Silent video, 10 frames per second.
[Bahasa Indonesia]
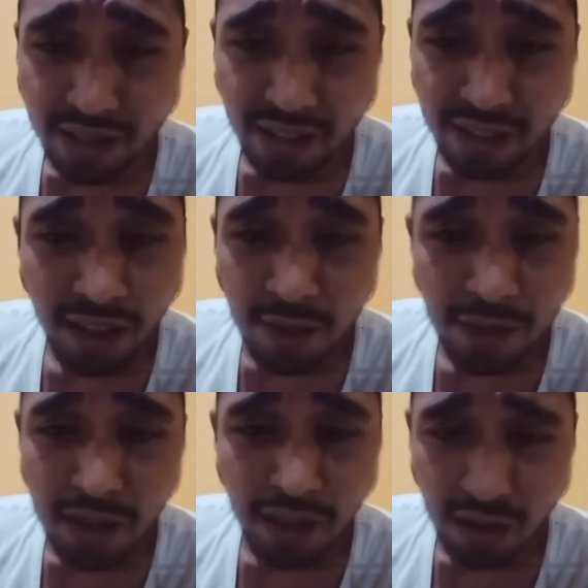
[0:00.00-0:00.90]
saya nggak
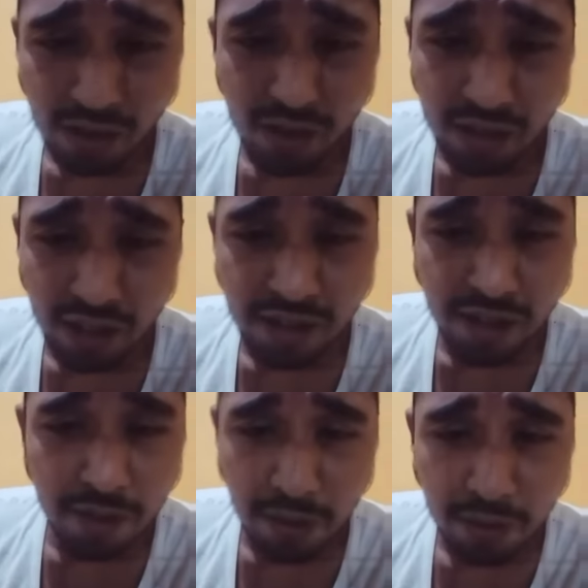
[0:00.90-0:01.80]
pernah takut dengan
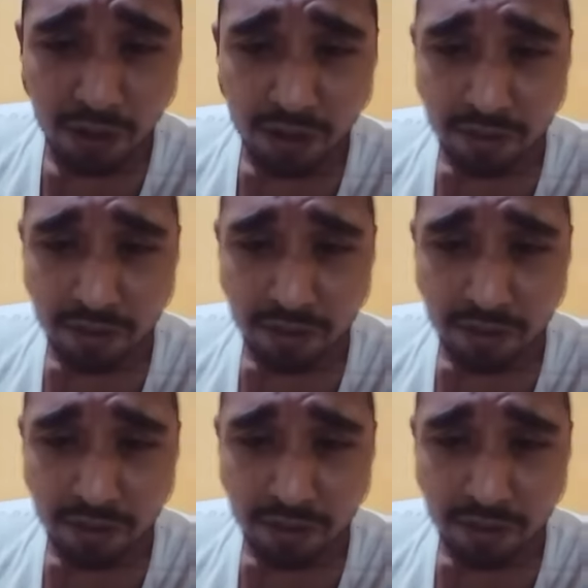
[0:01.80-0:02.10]
siapapun